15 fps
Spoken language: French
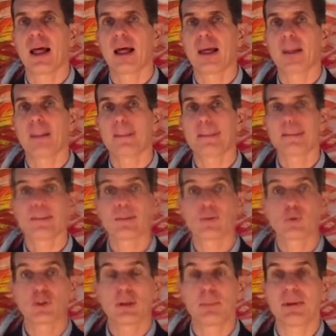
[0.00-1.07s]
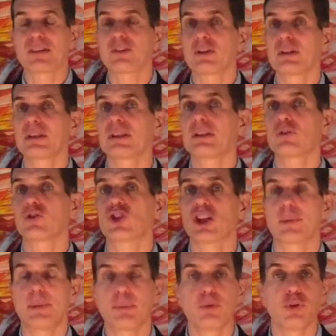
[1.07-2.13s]
C'est-à-dire, ce sont des personnes qui n'ont
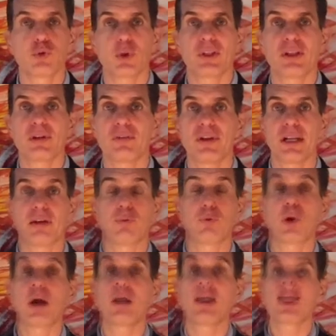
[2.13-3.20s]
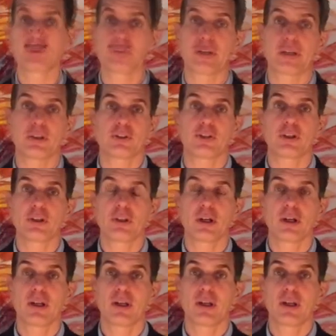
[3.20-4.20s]
jamais besoin d'élever la voix pour se faire entendre.